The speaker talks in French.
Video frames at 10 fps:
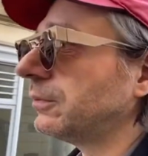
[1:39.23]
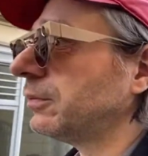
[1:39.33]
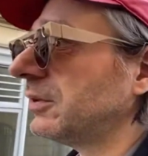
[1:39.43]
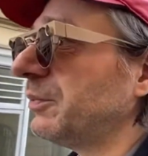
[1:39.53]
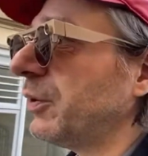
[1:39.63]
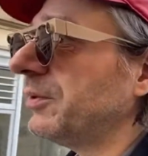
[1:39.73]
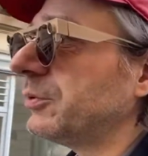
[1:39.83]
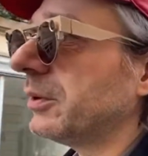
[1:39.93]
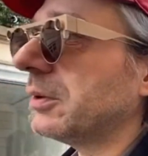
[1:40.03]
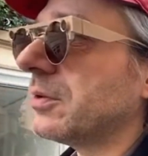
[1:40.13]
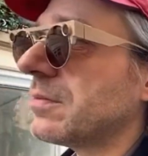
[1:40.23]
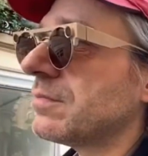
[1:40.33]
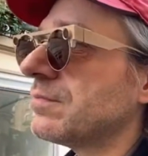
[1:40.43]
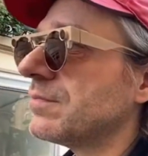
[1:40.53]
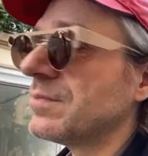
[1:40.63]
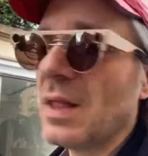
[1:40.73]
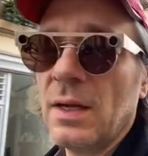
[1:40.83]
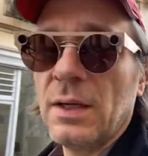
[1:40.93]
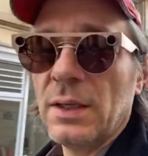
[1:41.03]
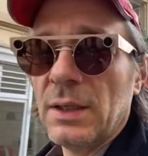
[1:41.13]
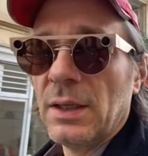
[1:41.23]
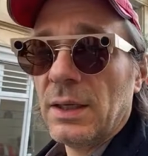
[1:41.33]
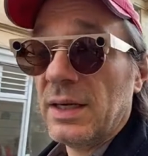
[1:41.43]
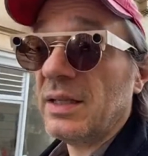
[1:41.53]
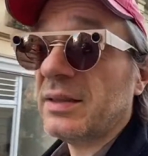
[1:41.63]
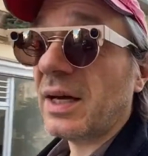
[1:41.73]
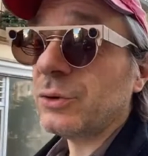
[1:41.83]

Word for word: on n'est plus habitué. L'état